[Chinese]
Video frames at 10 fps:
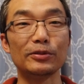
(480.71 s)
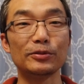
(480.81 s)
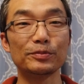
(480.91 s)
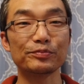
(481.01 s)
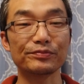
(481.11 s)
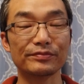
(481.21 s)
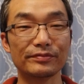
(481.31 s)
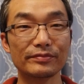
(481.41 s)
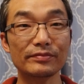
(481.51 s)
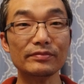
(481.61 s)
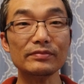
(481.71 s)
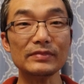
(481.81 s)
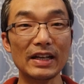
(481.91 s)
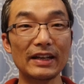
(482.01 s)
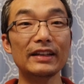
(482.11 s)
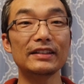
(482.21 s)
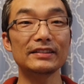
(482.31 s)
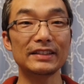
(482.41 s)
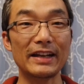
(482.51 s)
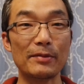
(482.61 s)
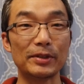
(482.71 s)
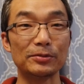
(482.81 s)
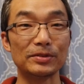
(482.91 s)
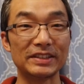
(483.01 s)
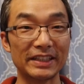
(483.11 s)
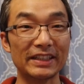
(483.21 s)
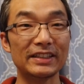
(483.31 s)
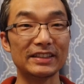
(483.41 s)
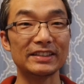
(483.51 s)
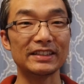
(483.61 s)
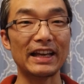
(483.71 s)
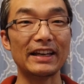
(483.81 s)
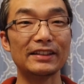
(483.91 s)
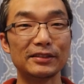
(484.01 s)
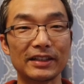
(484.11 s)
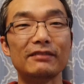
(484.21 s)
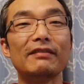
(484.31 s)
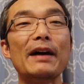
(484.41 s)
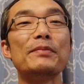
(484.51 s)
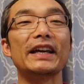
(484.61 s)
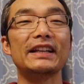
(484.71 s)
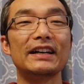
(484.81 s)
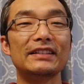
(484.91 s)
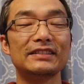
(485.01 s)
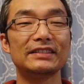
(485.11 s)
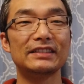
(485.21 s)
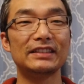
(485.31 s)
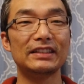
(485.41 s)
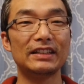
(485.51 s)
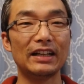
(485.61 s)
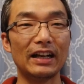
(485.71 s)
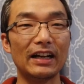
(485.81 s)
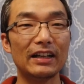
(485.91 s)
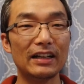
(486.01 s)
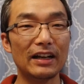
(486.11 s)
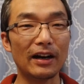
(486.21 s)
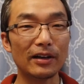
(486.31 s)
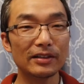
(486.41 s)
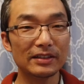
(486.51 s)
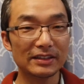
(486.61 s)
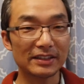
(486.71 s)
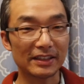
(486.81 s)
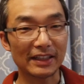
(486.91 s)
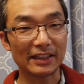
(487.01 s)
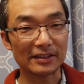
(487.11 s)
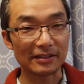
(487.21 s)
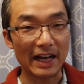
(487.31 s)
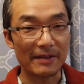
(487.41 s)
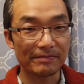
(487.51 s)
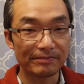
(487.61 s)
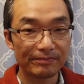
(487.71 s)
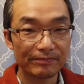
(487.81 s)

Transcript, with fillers: 流》，哎，这两本书结合起来就很完美了。啊，好，谢谢大家收看。